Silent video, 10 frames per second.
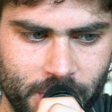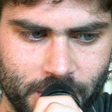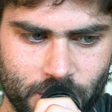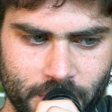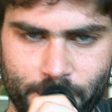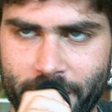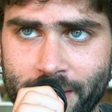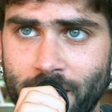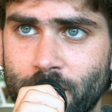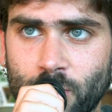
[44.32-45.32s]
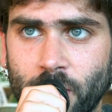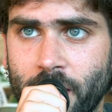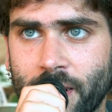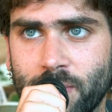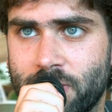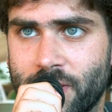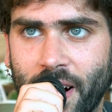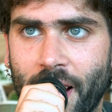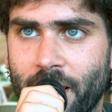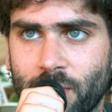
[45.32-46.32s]
amici, prendi le tue
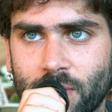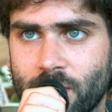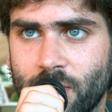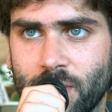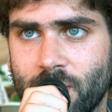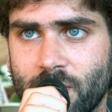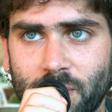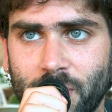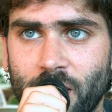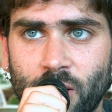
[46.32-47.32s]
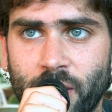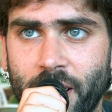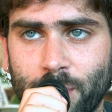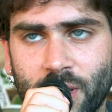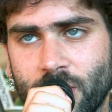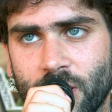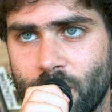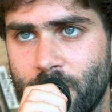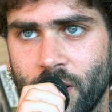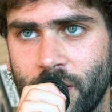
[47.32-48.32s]
tre migliori amici
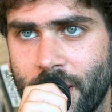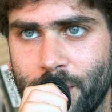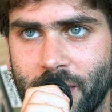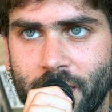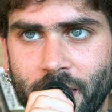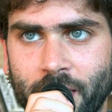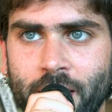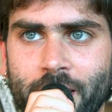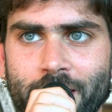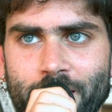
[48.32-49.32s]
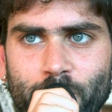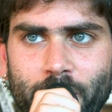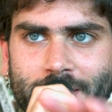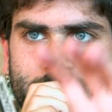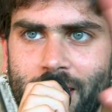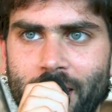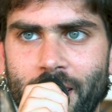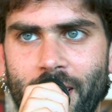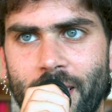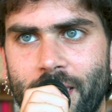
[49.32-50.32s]
o migliori amiche,
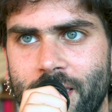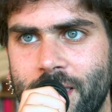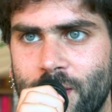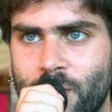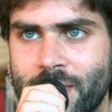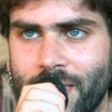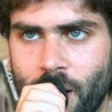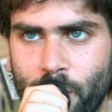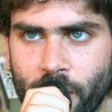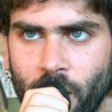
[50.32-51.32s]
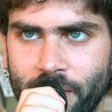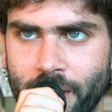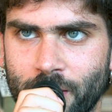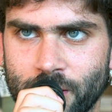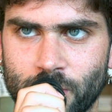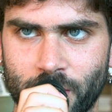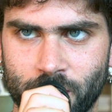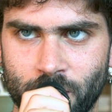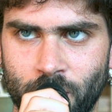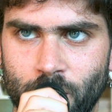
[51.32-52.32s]
mettile in una sala prove quando
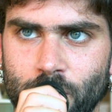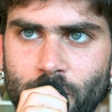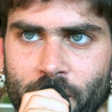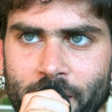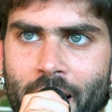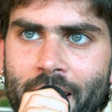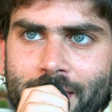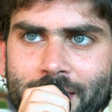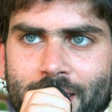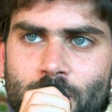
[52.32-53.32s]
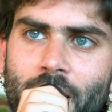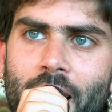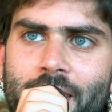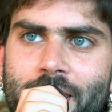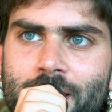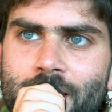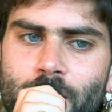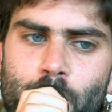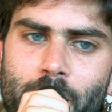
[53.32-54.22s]
hanno 9 anni, 10 anni e dite